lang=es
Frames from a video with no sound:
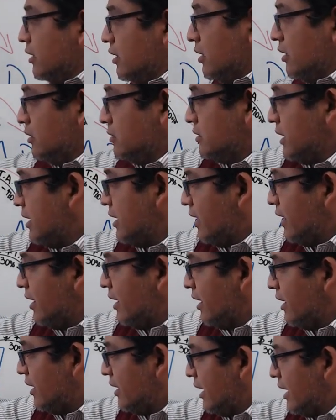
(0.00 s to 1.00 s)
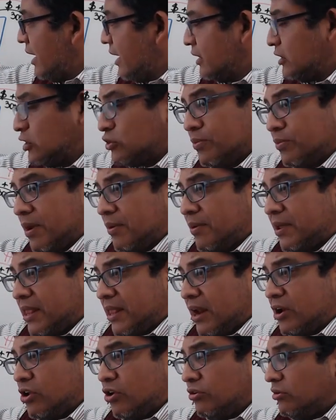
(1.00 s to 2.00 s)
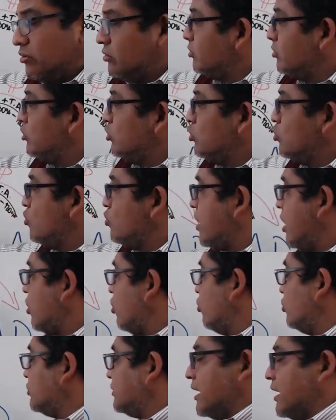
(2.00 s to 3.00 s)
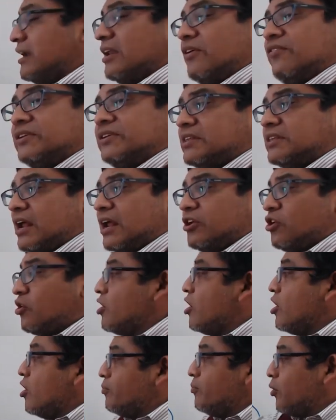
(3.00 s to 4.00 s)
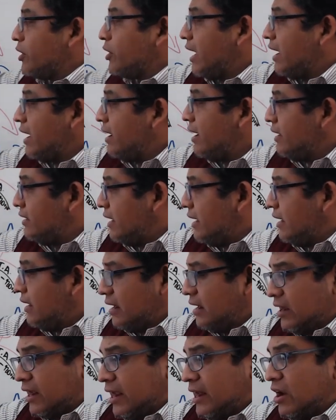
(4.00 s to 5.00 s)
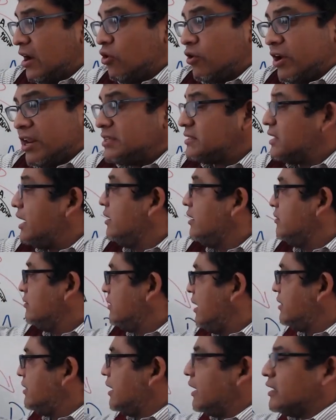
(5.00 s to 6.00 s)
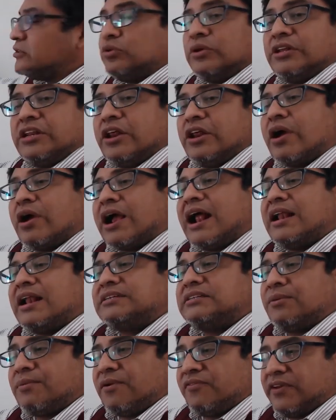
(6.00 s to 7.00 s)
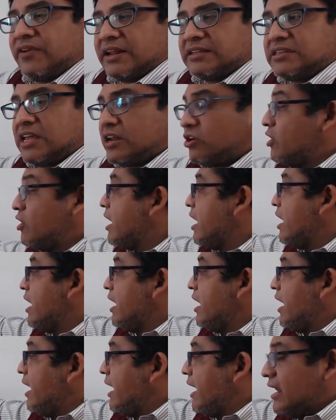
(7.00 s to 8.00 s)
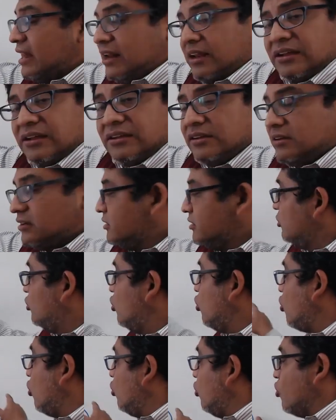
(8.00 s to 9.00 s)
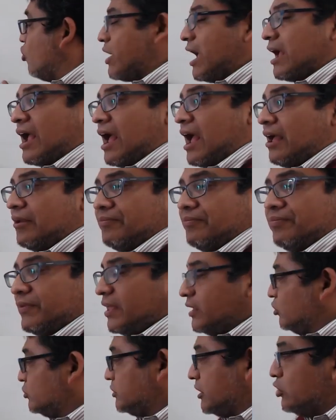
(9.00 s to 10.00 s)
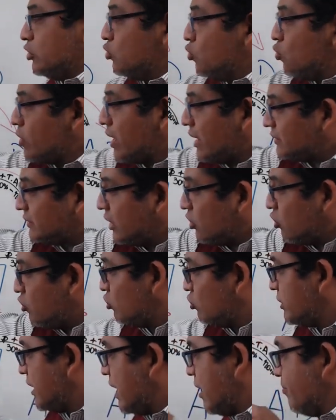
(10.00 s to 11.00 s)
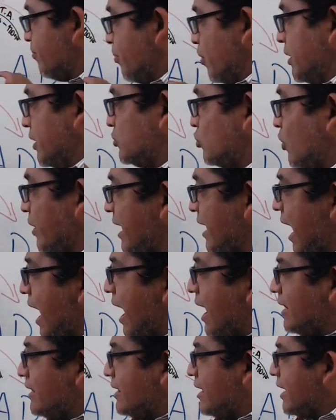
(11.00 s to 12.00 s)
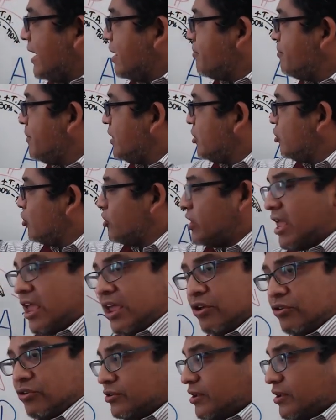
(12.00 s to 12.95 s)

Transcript: ¿ya? El agente superavitario nunca conocerá al deficitario, porque el ahorrista entrega su dinero acá al sistema financiero. Él lo coloca acá. Entonces nunca se conocerán, por eso hay alguien en medio de ellos.